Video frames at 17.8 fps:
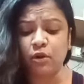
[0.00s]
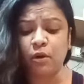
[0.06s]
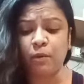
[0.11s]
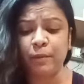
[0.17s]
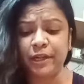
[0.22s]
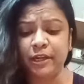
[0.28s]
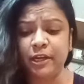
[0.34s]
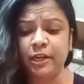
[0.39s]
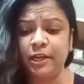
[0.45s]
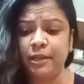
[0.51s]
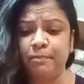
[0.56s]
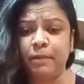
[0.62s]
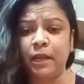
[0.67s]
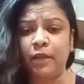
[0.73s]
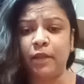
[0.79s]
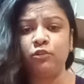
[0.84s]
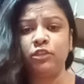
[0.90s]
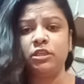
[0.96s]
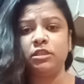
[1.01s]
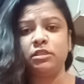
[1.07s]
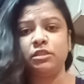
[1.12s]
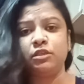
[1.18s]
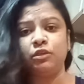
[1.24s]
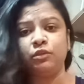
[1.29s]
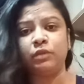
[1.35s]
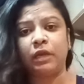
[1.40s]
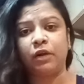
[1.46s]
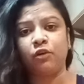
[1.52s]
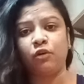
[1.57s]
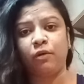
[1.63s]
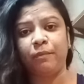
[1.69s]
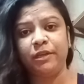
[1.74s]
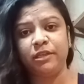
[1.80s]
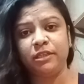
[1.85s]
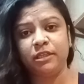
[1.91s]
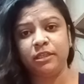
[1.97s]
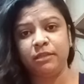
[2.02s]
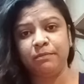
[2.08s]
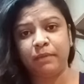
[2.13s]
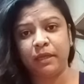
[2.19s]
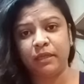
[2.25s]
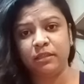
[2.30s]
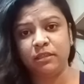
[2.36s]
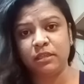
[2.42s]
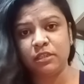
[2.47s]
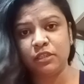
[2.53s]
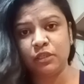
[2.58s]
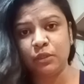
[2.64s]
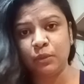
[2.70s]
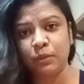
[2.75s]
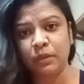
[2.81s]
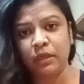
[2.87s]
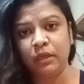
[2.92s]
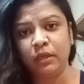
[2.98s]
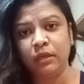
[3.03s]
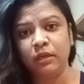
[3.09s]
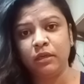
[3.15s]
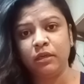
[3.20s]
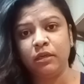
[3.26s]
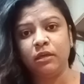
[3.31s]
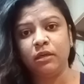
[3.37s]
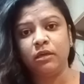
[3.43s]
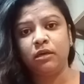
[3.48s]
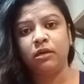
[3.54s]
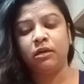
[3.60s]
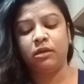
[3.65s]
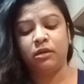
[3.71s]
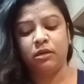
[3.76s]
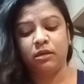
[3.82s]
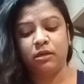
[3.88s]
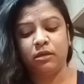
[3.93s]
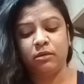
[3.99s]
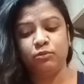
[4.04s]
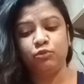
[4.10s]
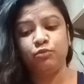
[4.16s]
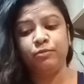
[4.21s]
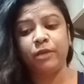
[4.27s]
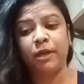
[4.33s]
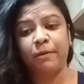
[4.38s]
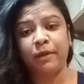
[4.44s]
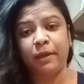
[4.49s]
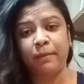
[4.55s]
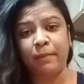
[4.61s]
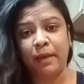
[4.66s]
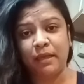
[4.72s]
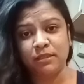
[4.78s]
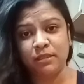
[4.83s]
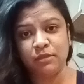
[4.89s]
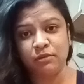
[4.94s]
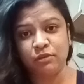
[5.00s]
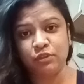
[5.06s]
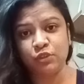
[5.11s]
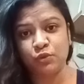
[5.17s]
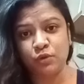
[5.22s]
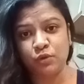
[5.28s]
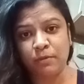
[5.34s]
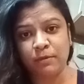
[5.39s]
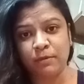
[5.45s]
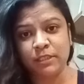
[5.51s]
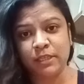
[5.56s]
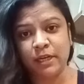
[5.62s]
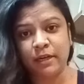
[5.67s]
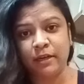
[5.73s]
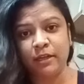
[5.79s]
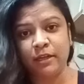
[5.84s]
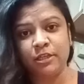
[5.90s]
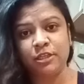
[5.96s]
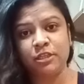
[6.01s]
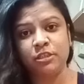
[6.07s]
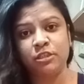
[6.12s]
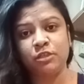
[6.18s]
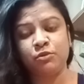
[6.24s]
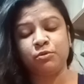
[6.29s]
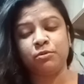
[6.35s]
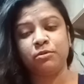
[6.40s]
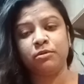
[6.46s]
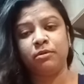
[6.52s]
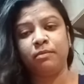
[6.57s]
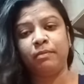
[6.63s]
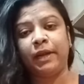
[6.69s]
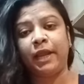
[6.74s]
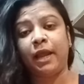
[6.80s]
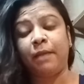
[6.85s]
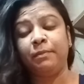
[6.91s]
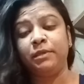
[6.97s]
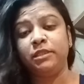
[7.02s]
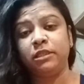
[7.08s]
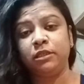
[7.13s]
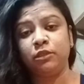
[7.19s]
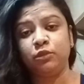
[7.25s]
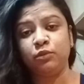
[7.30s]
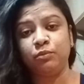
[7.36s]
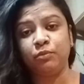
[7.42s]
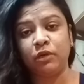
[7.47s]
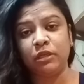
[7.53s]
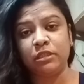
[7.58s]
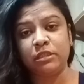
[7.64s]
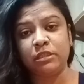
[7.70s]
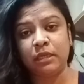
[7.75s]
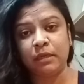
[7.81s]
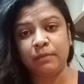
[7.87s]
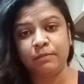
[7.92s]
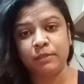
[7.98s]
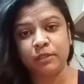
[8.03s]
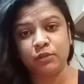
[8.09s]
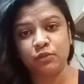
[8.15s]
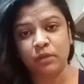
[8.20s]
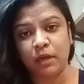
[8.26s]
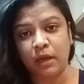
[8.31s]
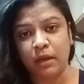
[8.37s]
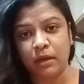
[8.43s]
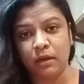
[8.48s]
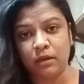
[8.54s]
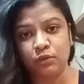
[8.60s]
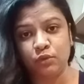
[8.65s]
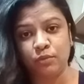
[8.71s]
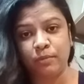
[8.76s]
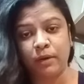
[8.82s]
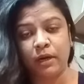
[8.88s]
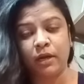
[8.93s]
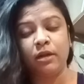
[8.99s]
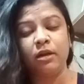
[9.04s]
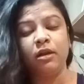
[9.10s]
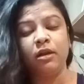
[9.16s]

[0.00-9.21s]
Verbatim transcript: কমেন্টের রিপ্লাইও দিয়েছিল তার কমেন্টের রিপ্লাই দিয়েছিল কি তুমি আমাকে বাস দেওয়ার জন্য আমার চ্যানেলে এসেছো মানে আমি যেহেতু বলেছিলাম যে তোমার